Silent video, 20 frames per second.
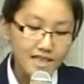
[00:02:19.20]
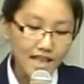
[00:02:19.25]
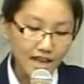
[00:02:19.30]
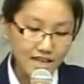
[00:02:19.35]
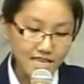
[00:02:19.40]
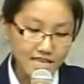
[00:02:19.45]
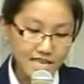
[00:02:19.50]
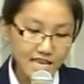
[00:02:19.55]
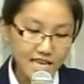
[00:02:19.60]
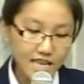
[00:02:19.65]

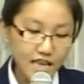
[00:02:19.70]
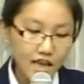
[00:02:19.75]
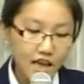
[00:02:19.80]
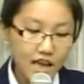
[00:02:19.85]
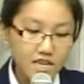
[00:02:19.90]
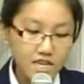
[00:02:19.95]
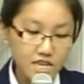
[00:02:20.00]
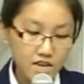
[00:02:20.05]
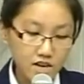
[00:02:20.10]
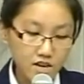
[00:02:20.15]
当今
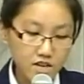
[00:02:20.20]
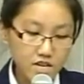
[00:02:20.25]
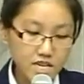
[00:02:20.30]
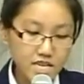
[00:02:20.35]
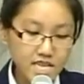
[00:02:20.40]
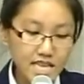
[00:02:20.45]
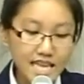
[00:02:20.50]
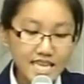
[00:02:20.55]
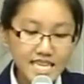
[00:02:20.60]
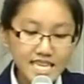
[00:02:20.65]
城
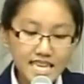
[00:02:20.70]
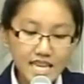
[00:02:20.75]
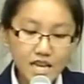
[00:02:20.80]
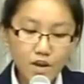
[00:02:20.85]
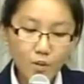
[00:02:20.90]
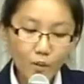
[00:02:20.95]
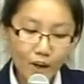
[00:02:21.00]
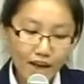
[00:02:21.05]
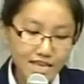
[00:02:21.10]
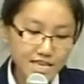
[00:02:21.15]
市在吸
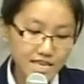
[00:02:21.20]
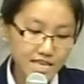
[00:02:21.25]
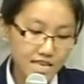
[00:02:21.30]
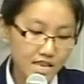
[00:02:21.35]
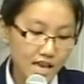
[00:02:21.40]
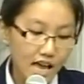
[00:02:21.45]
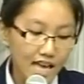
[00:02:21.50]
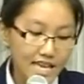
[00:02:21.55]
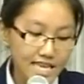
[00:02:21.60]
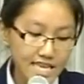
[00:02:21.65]
引外资、